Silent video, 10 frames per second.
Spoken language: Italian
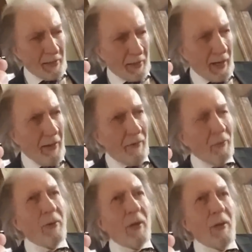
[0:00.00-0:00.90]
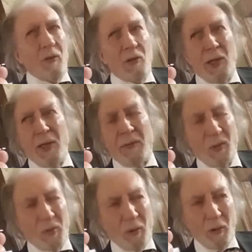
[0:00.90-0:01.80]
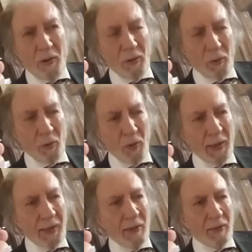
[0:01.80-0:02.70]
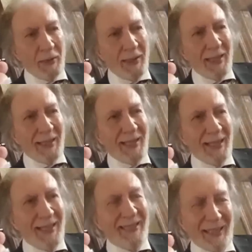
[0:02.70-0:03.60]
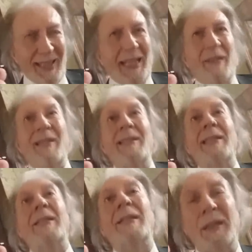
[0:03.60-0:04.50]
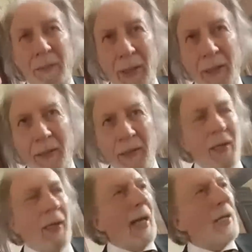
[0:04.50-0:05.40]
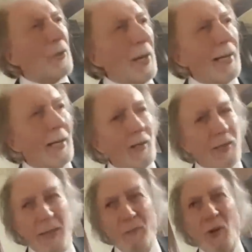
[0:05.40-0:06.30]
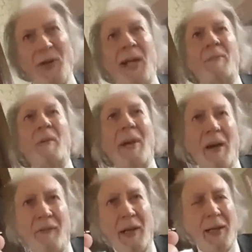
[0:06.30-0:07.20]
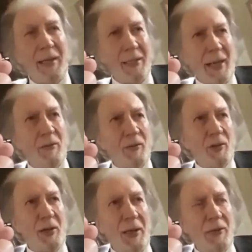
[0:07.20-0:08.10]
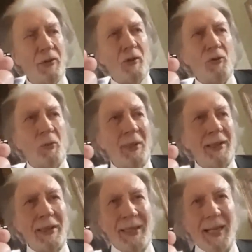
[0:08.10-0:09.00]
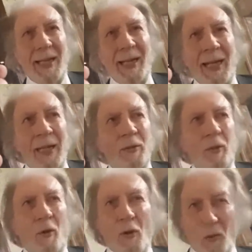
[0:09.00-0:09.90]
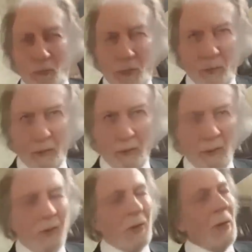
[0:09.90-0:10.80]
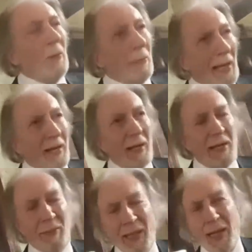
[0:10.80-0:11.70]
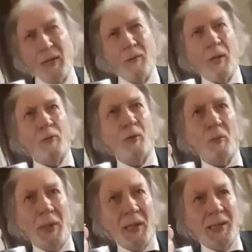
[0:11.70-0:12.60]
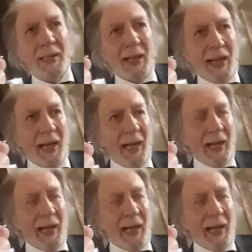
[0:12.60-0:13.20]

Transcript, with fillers: è venuto a conoscenza per il suo ruolo istituzionale di notizie segrete rilevantissime, e cioè che ci sarebbero capi mafia che stanno cercando di strumentalizzare il caso Cospito per eliminare il 41 bis e